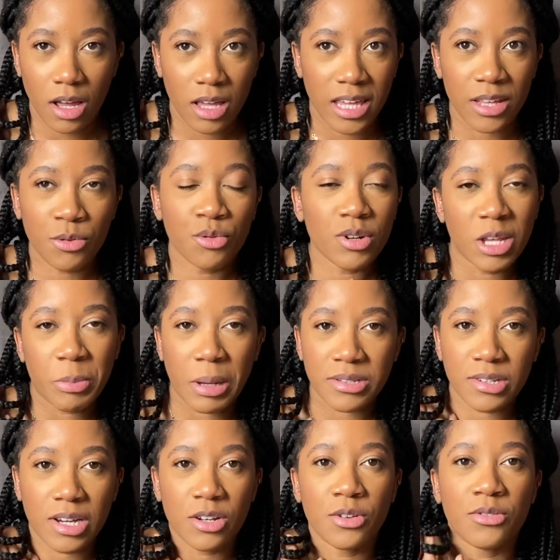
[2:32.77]
Et tous les
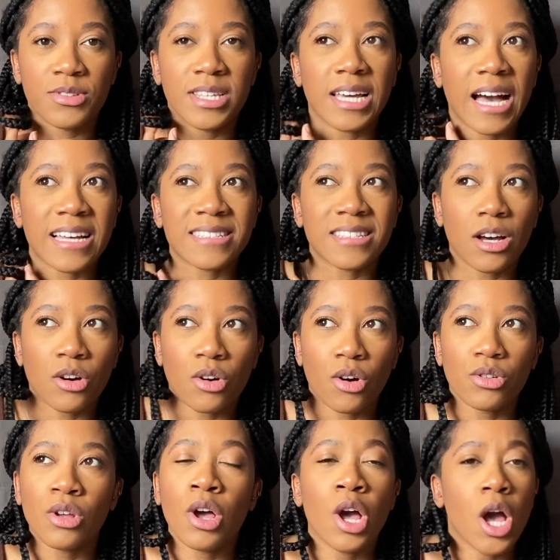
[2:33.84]
perceurs, ils le faisaient à
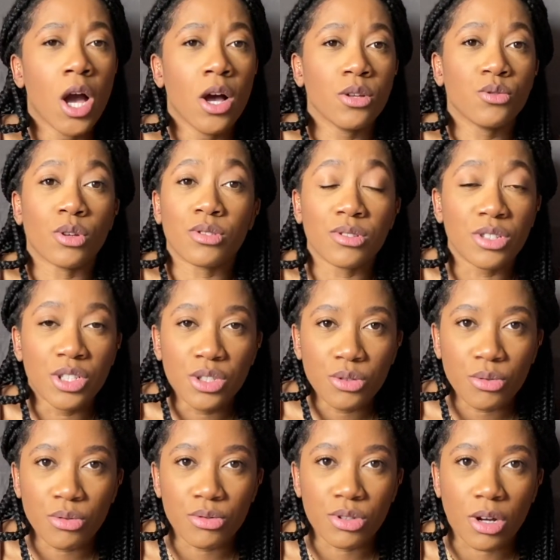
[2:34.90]
50, 70
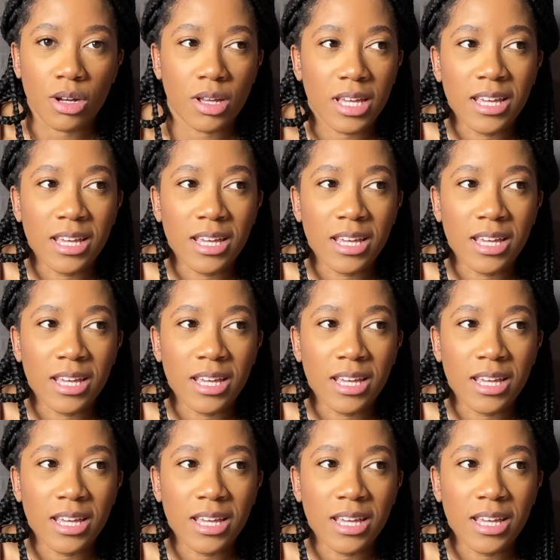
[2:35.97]
euros. Genre.